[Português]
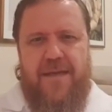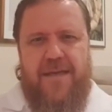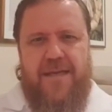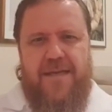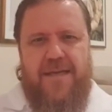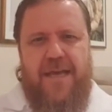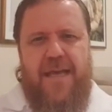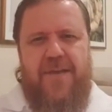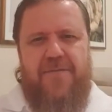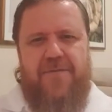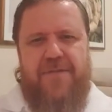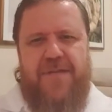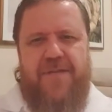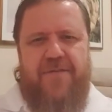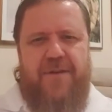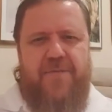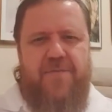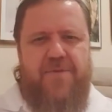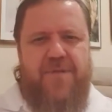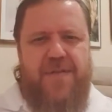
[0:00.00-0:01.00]
E aí você
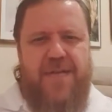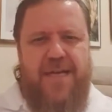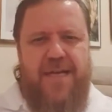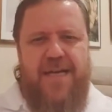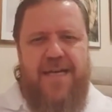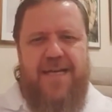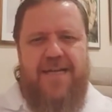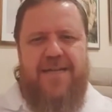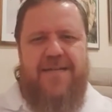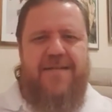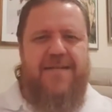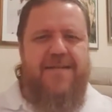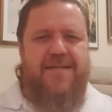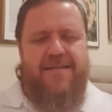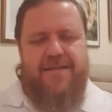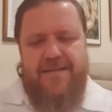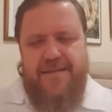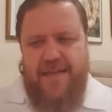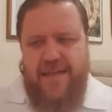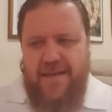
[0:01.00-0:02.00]
vai buscar
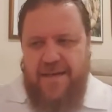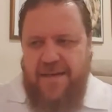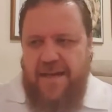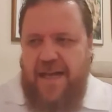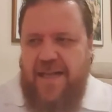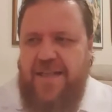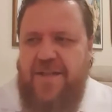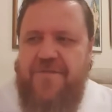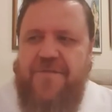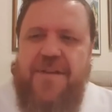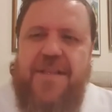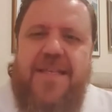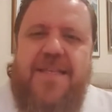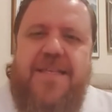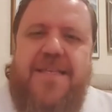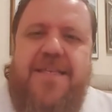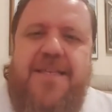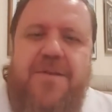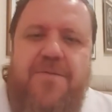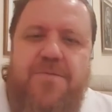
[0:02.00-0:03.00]
né, a
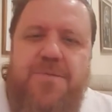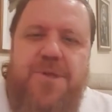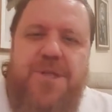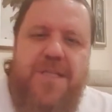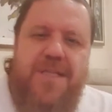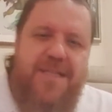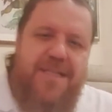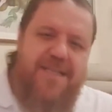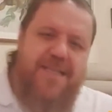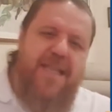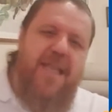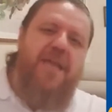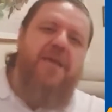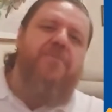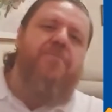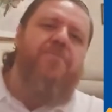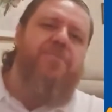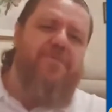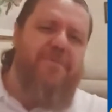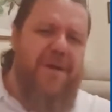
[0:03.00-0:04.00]
definição de
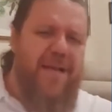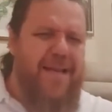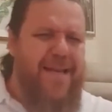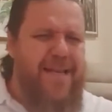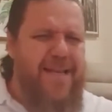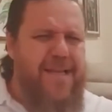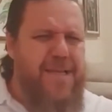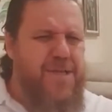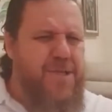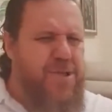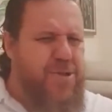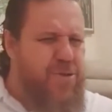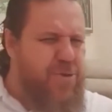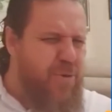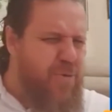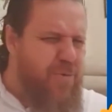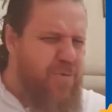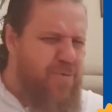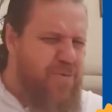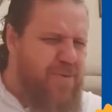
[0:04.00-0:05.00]
templo, além de
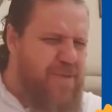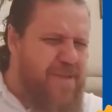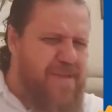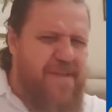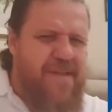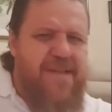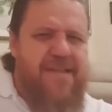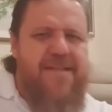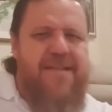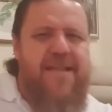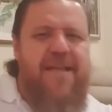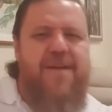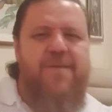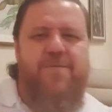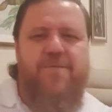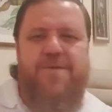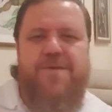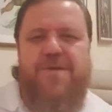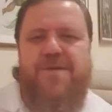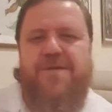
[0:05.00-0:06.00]
todas que
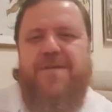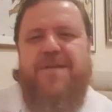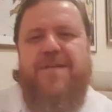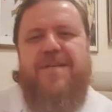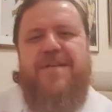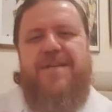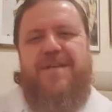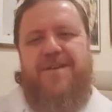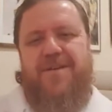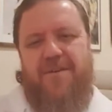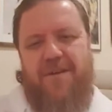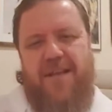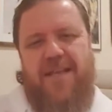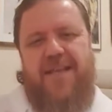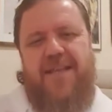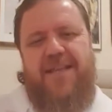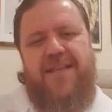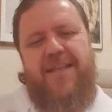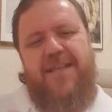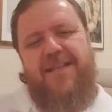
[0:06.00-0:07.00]
temos. Olha
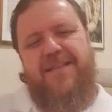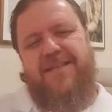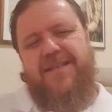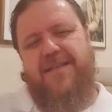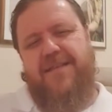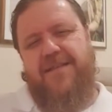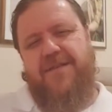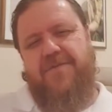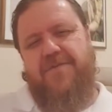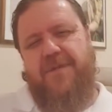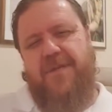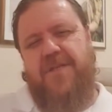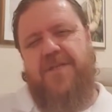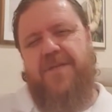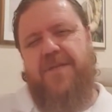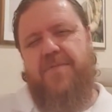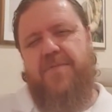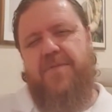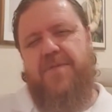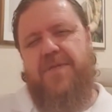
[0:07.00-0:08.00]
que interessante, quando ele
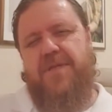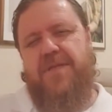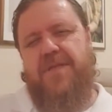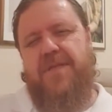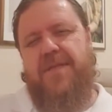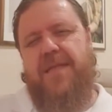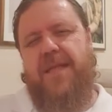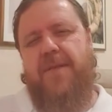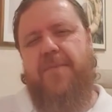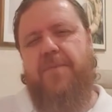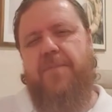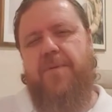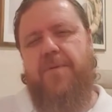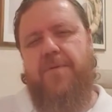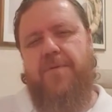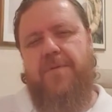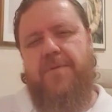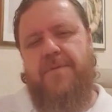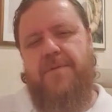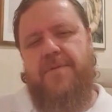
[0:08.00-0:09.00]
chama de
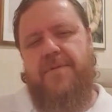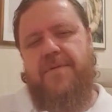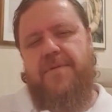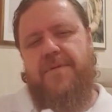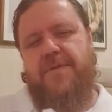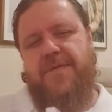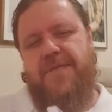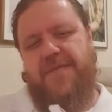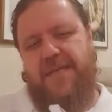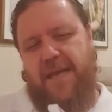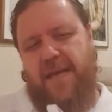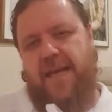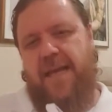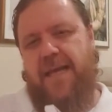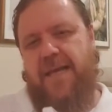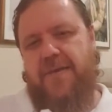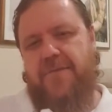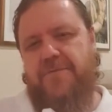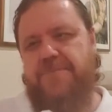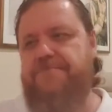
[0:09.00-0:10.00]
templo
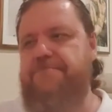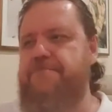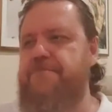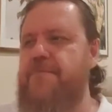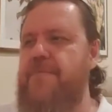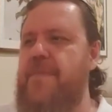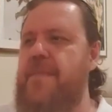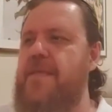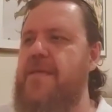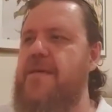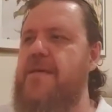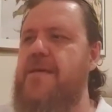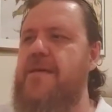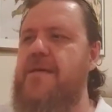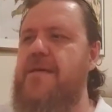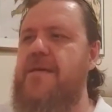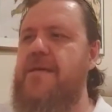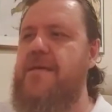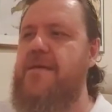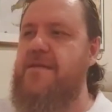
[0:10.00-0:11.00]
sagrado,
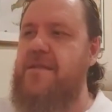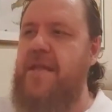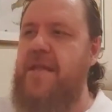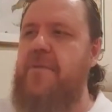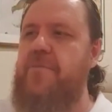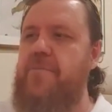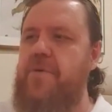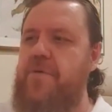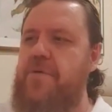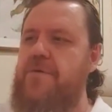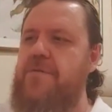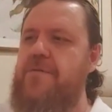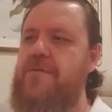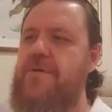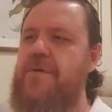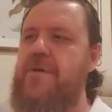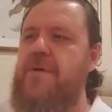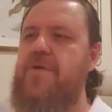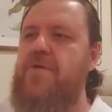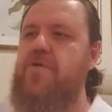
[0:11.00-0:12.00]
templo,
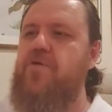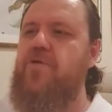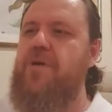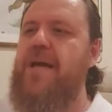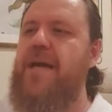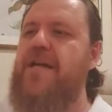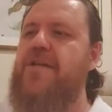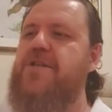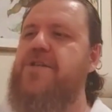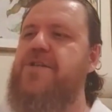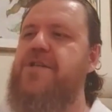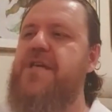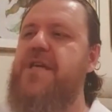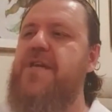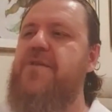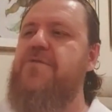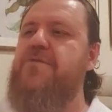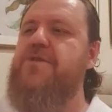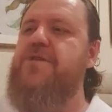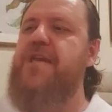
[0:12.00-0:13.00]
lugar
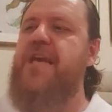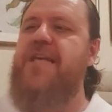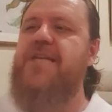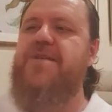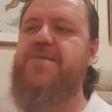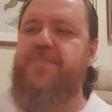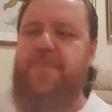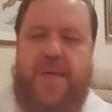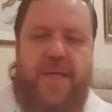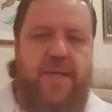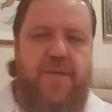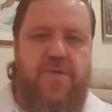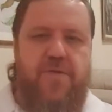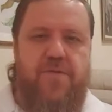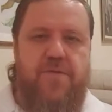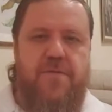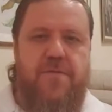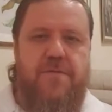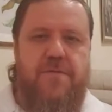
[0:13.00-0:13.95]
digno de respeito.